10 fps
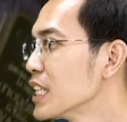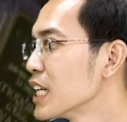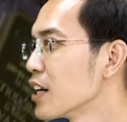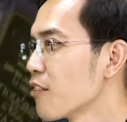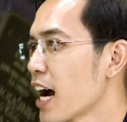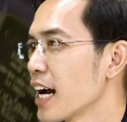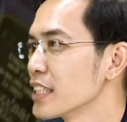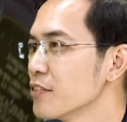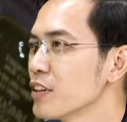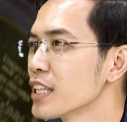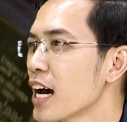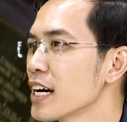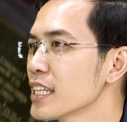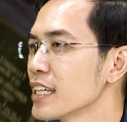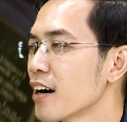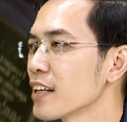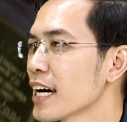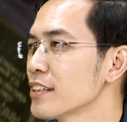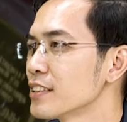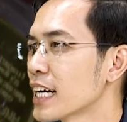và chính vì thế thì họ
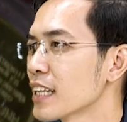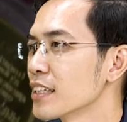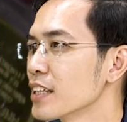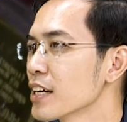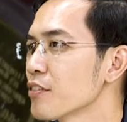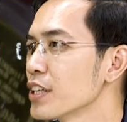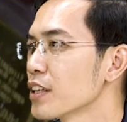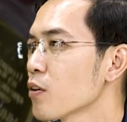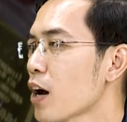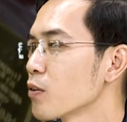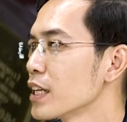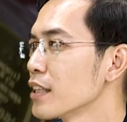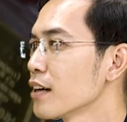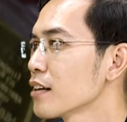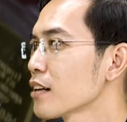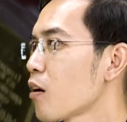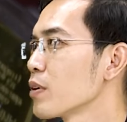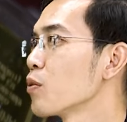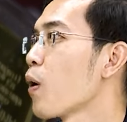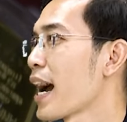thấy được rằng là những cái phiên đấu thầu này nó không
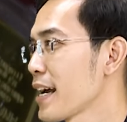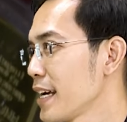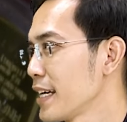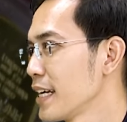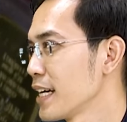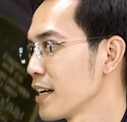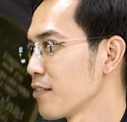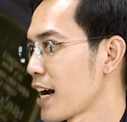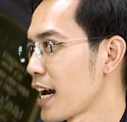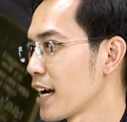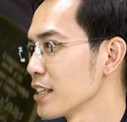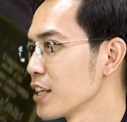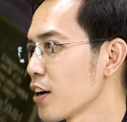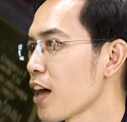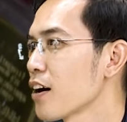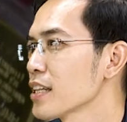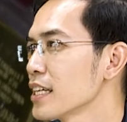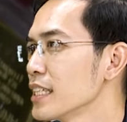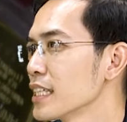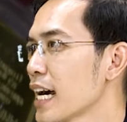hiệu quả và do đó
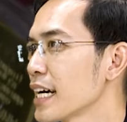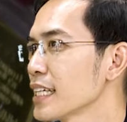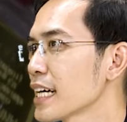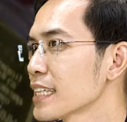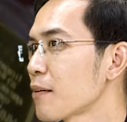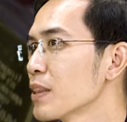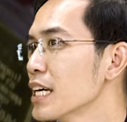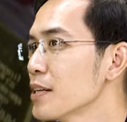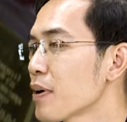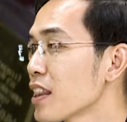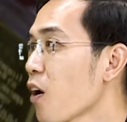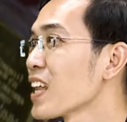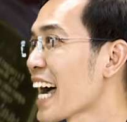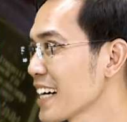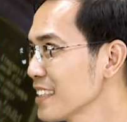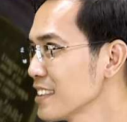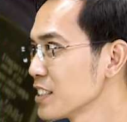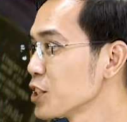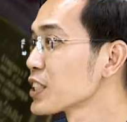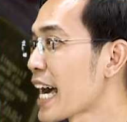thì cái cái tâm lý mà lo lắng
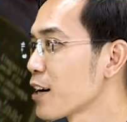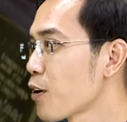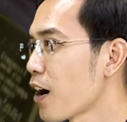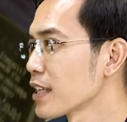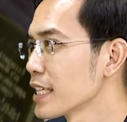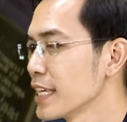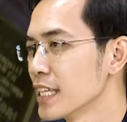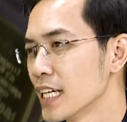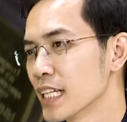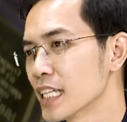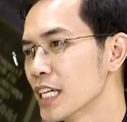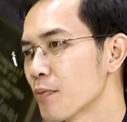trước đây của họ tại vì khi mà